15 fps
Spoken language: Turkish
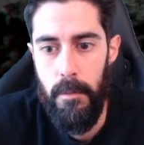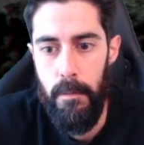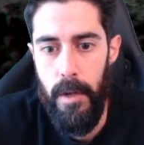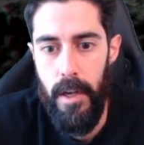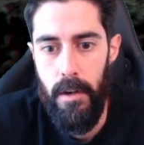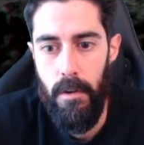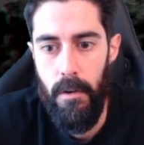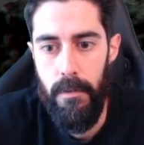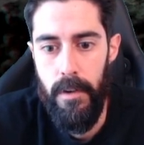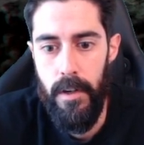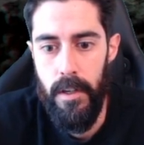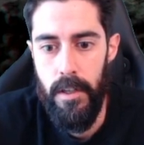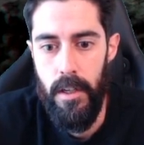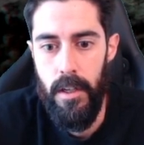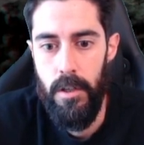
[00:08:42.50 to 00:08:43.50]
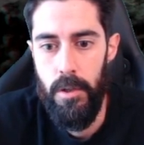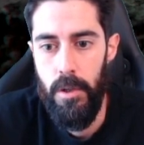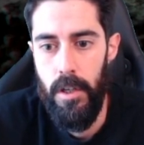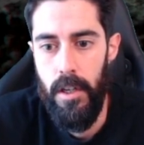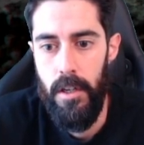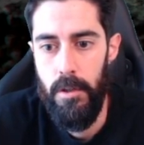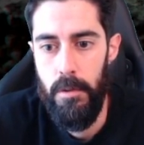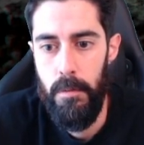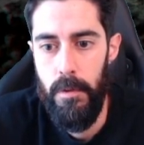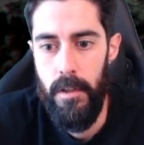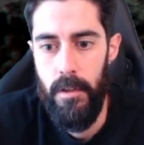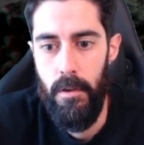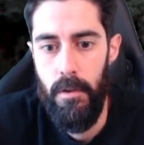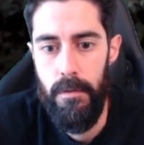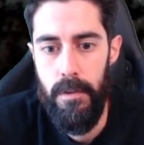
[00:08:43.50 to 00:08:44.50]
Make offering dedi. Şu an henüz
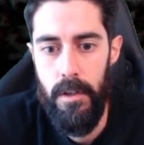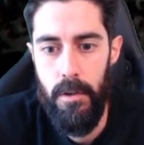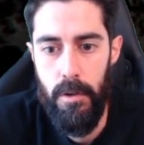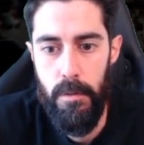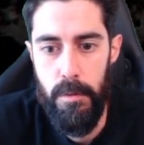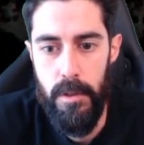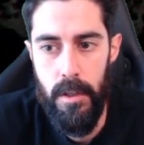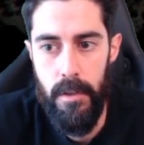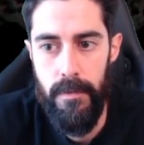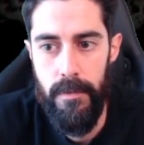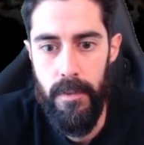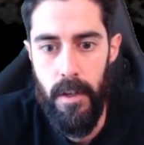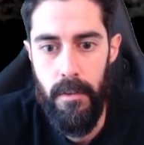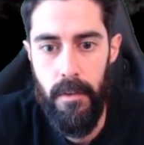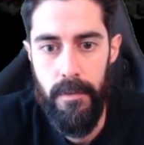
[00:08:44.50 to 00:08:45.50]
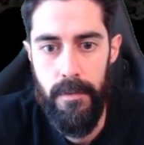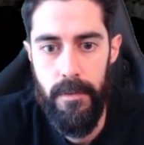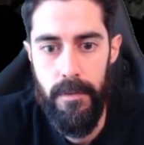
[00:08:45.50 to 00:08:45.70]
bir offer yok bize. Tamam.